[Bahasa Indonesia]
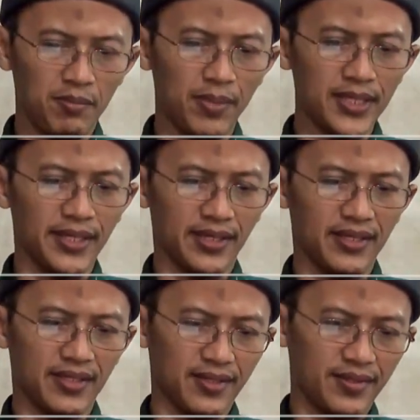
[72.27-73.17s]
Bai'
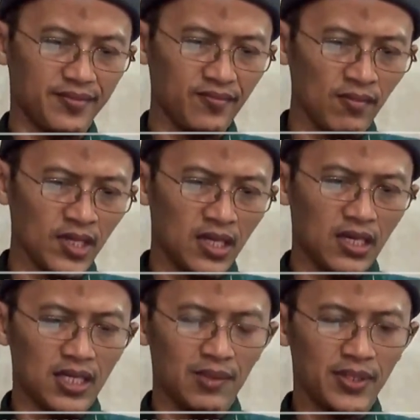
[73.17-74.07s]

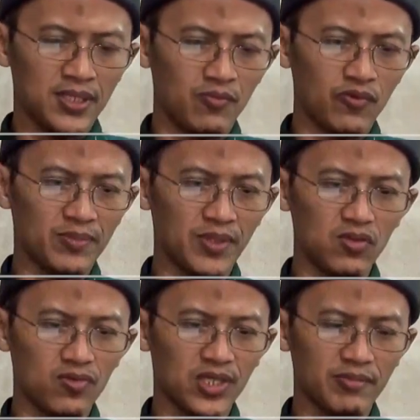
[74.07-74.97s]
Kenapa dibuat
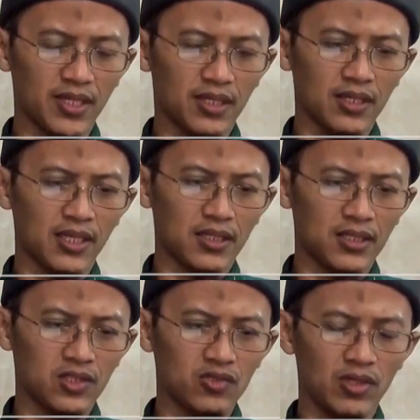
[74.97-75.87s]
bentuk jamak?
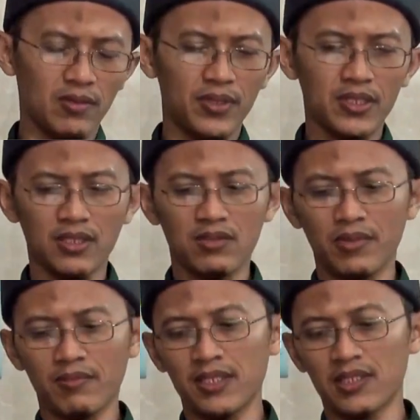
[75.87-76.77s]
Karena jual beli itu
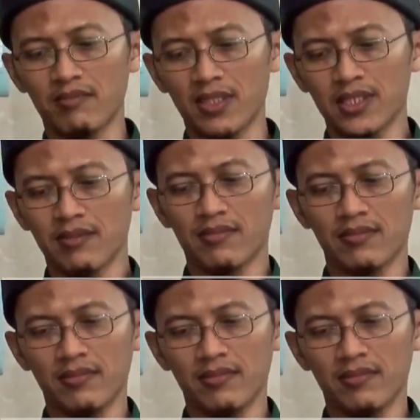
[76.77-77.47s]
bermacam-macam